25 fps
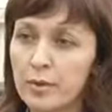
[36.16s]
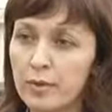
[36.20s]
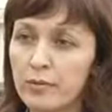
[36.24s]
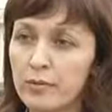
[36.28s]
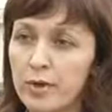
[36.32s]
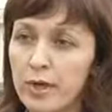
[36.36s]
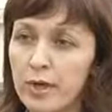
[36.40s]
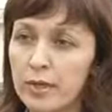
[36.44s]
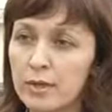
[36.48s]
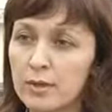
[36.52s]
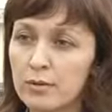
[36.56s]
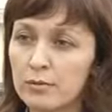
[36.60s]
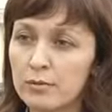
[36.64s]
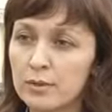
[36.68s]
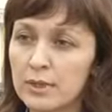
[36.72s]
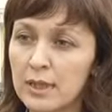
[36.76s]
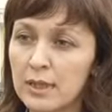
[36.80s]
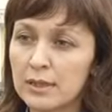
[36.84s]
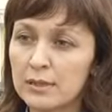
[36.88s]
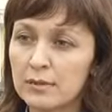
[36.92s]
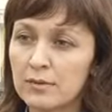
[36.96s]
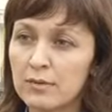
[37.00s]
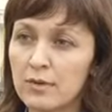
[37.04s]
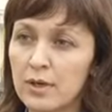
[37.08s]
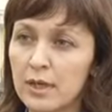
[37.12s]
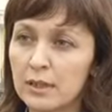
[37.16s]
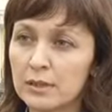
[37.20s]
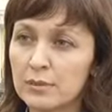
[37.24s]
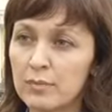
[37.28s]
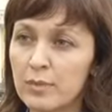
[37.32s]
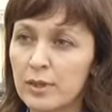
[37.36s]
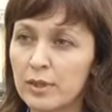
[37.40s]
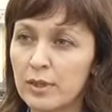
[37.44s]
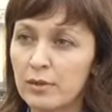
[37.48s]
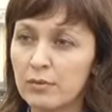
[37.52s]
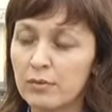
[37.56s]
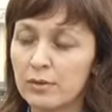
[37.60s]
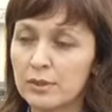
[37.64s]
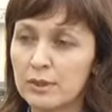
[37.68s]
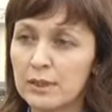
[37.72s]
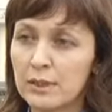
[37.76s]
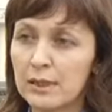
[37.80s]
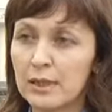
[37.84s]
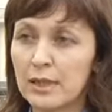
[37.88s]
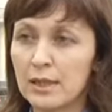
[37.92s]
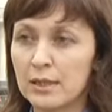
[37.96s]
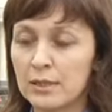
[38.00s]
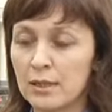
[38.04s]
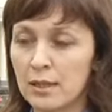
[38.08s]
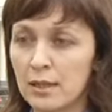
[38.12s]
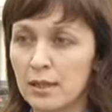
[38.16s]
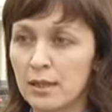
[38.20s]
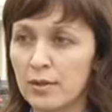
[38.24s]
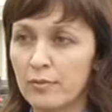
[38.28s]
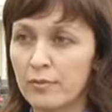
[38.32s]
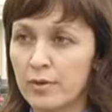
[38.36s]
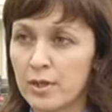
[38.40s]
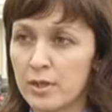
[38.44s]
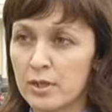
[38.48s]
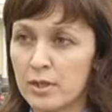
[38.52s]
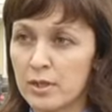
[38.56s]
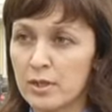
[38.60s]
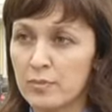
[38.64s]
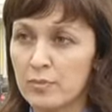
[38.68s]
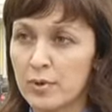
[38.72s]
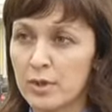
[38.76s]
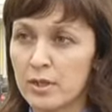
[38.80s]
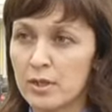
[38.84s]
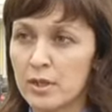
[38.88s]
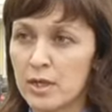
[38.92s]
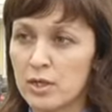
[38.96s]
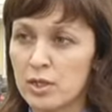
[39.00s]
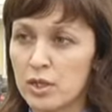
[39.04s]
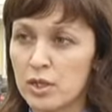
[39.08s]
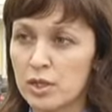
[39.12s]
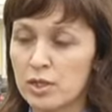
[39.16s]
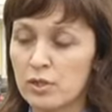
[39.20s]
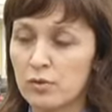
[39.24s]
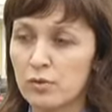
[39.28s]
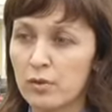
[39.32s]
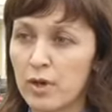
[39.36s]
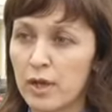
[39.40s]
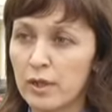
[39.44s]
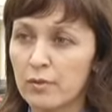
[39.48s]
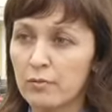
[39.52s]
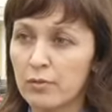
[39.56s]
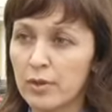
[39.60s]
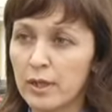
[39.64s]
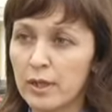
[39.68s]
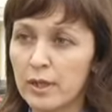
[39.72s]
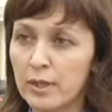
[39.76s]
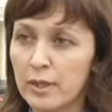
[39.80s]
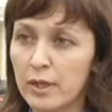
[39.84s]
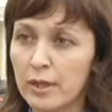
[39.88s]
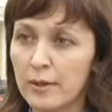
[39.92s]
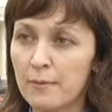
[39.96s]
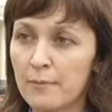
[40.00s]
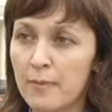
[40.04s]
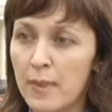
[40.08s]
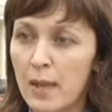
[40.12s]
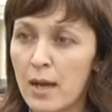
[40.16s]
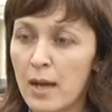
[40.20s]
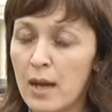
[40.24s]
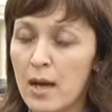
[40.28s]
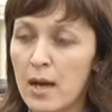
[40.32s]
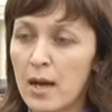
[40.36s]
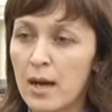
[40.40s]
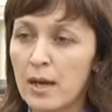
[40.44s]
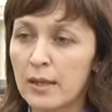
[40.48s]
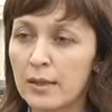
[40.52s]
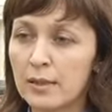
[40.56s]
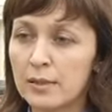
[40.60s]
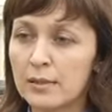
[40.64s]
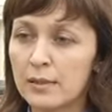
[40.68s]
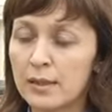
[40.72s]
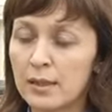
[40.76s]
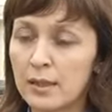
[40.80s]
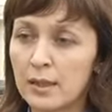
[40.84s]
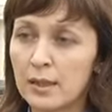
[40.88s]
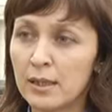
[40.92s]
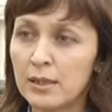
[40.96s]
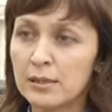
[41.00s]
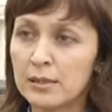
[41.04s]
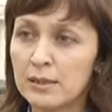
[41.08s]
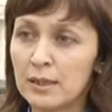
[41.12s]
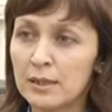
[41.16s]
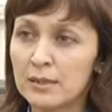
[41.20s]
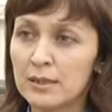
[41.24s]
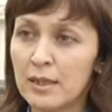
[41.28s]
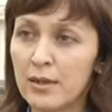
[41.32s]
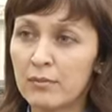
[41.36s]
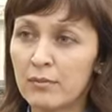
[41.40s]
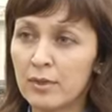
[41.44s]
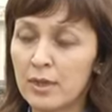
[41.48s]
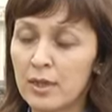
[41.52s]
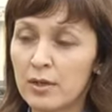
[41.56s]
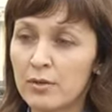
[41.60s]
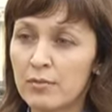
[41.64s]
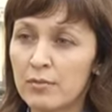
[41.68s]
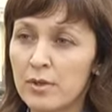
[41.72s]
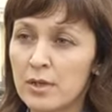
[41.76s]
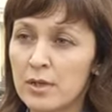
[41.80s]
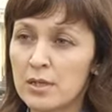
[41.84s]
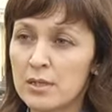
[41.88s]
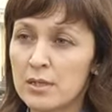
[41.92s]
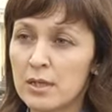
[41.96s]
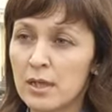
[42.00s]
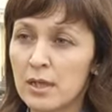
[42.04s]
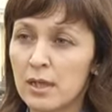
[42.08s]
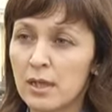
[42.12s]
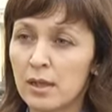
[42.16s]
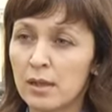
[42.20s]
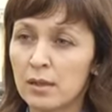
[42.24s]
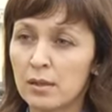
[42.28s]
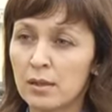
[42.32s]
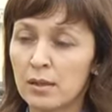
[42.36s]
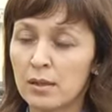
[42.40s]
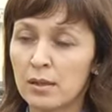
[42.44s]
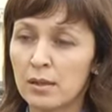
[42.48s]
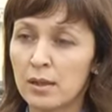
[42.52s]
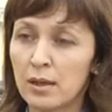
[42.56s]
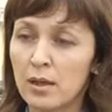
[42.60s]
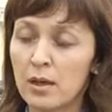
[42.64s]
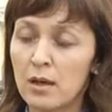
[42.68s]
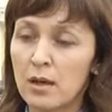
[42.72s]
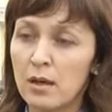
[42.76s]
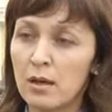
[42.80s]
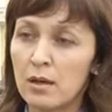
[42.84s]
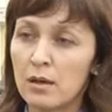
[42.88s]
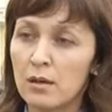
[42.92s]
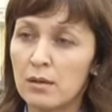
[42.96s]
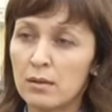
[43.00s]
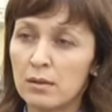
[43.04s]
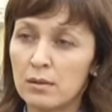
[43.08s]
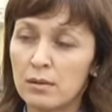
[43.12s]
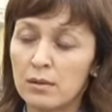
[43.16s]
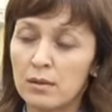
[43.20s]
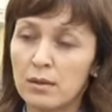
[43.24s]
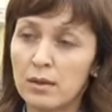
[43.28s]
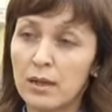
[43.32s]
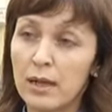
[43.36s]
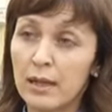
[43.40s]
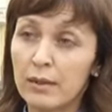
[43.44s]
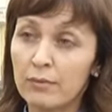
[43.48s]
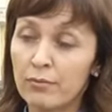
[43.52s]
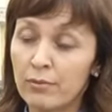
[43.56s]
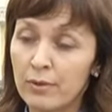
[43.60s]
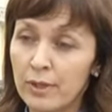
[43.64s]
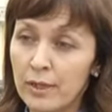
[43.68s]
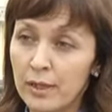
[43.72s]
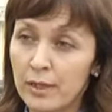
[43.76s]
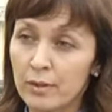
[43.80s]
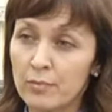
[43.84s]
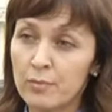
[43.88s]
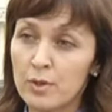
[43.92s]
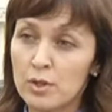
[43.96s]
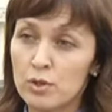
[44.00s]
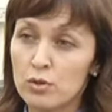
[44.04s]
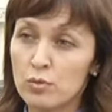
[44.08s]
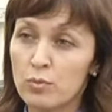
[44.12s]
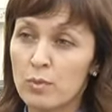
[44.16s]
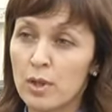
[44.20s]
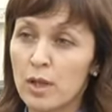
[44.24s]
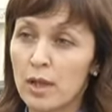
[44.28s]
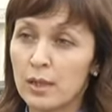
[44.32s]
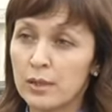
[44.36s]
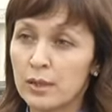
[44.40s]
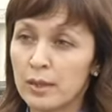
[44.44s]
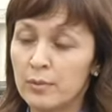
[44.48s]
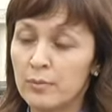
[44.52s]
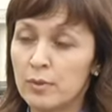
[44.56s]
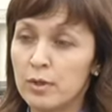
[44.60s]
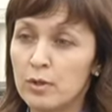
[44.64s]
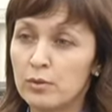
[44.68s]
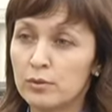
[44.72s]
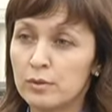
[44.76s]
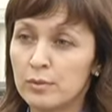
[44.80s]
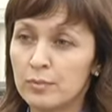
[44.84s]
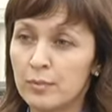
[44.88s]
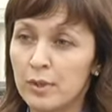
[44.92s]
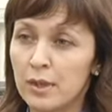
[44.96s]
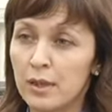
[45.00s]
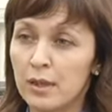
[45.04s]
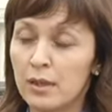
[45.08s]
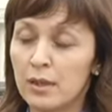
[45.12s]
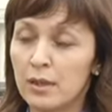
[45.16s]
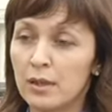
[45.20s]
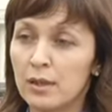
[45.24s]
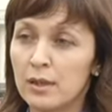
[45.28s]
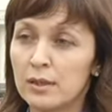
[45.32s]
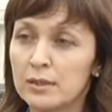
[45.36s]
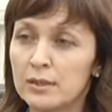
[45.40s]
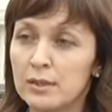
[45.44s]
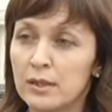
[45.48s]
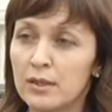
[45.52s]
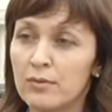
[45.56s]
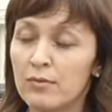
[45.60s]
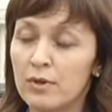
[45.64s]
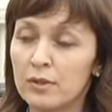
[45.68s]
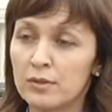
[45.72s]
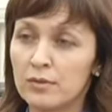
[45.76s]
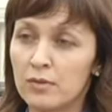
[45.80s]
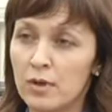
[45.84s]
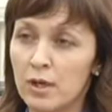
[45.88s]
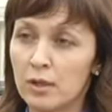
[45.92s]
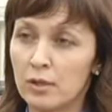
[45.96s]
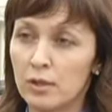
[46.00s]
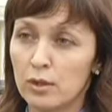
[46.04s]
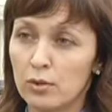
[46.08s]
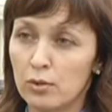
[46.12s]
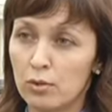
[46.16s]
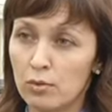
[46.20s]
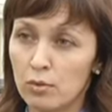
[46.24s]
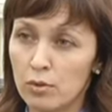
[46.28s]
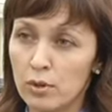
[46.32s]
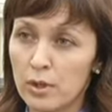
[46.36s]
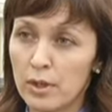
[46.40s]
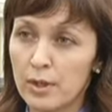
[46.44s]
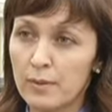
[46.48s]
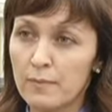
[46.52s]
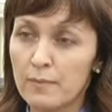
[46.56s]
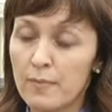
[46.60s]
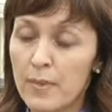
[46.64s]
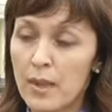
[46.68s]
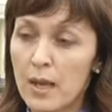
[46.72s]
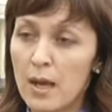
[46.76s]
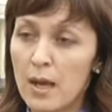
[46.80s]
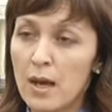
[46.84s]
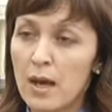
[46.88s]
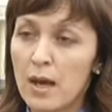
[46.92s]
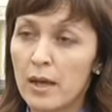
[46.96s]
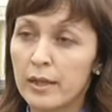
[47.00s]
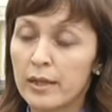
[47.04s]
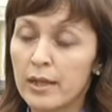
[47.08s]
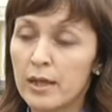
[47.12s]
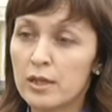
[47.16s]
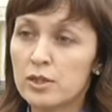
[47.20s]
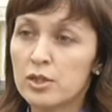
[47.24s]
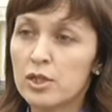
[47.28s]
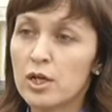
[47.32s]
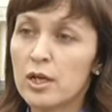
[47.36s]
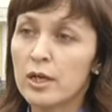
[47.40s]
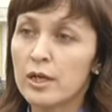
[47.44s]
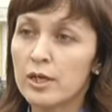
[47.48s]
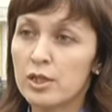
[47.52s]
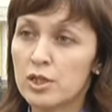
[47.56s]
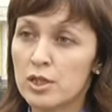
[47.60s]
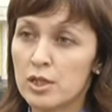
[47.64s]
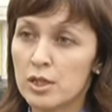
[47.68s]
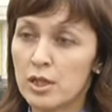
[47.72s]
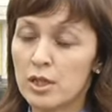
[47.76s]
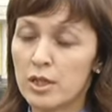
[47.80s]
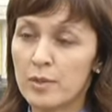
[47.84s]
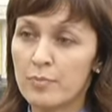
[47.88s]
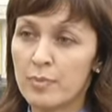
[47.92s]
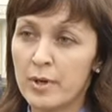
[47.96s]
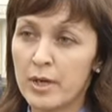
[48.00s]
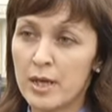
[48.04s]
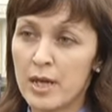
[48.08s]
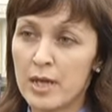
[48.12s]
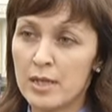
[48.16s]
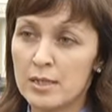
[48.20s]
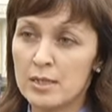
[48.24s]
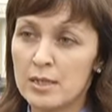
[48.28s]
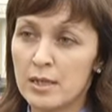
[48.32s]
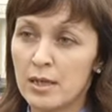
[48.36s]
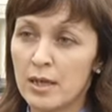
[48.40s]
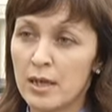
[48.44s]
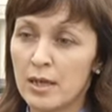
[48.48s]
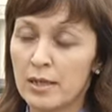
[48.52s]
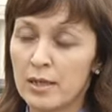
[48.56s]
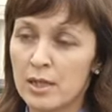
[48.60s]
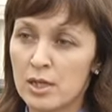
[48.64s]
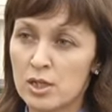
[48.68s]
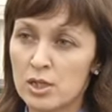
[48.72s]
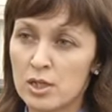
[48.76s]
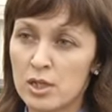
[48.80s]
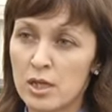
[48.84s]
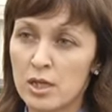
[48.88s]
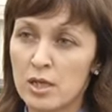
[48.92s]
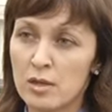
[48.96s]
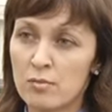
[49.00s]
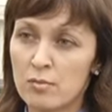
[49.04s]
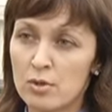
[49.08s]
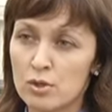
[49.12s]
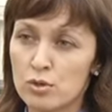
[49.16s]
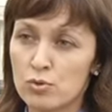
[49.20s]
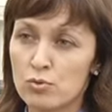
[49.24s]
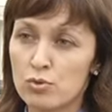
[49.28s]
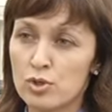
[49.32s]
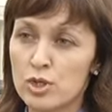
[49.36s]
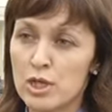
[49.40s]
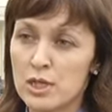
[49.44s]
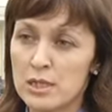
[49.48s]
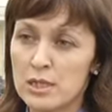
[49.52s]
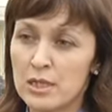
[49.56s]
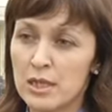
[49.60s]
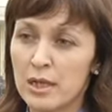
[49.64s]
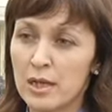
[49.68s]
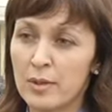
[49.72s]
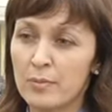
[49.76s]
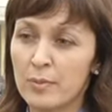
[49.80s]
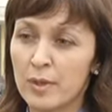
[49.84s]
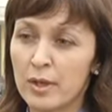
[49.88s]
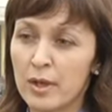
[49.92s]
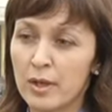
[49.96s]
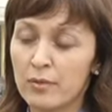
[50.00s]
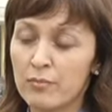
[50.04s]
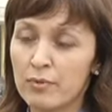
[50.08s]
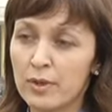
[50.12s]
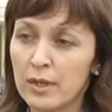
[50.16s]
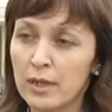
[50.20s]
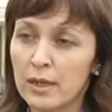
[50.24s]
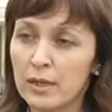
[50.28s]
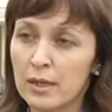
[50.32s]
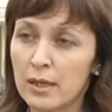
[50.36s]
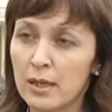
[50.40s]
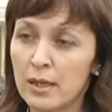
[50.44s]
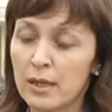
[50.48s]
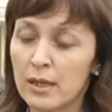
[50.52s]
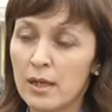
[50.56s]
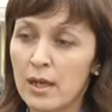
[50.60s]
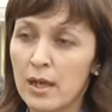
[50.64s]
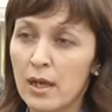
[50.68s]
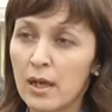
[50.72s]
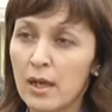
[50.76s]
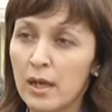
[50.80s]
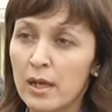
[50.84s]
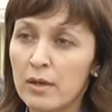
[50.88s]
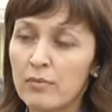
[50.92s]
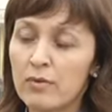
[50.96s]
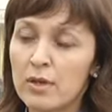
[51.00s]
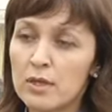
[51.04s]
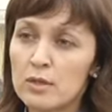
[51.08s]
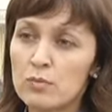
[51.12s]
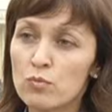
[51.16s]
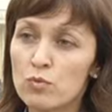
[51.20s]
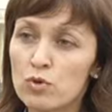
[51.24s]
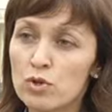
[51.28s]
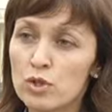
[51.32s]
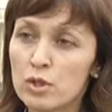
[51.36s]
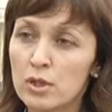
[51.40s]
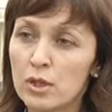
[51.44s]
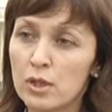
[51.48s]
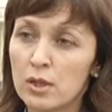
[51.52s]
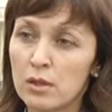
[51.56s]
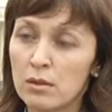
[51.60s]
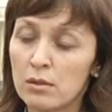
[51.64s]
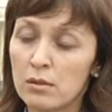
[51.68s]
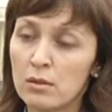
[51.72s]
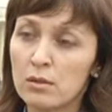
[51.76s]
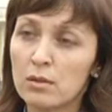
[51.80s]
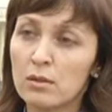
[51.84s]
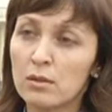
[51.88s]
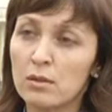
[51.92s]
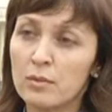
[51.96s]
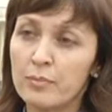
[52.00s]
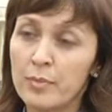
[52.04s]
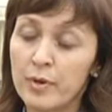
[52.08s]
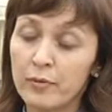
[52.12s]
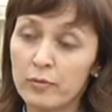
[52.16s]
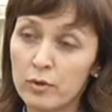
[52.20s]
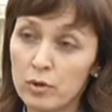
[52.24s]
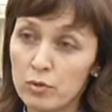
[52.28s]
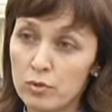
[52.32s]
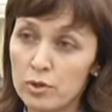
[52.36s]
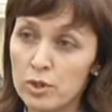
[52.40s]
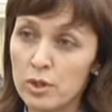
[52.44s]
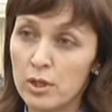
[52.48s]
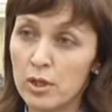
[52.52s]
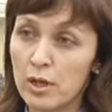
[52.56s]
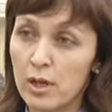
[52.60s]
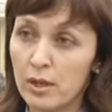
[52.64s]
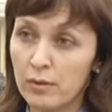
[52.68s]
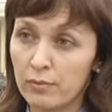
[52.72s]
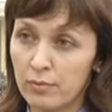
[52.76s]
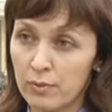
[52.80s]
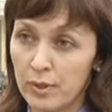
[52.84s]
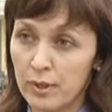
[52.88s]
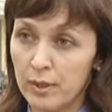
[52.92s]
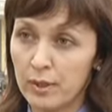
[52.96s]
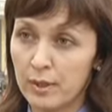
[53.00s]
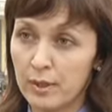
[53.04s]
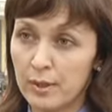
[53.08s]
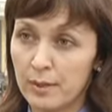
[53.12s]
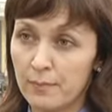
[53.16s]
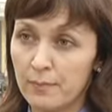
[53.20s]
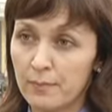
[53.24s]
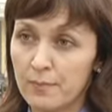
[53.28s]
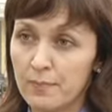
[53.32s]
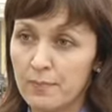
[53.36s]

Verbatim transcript: предварительного следствия рассматривается несколько версий произошедшего конфликта. Одни из основных версий – это а, конфликт между молодыми людьми из-за невозврата долга, а также личные неприязненные отношения между участниками конфликта и, возможно, а, предыдущие конфликты.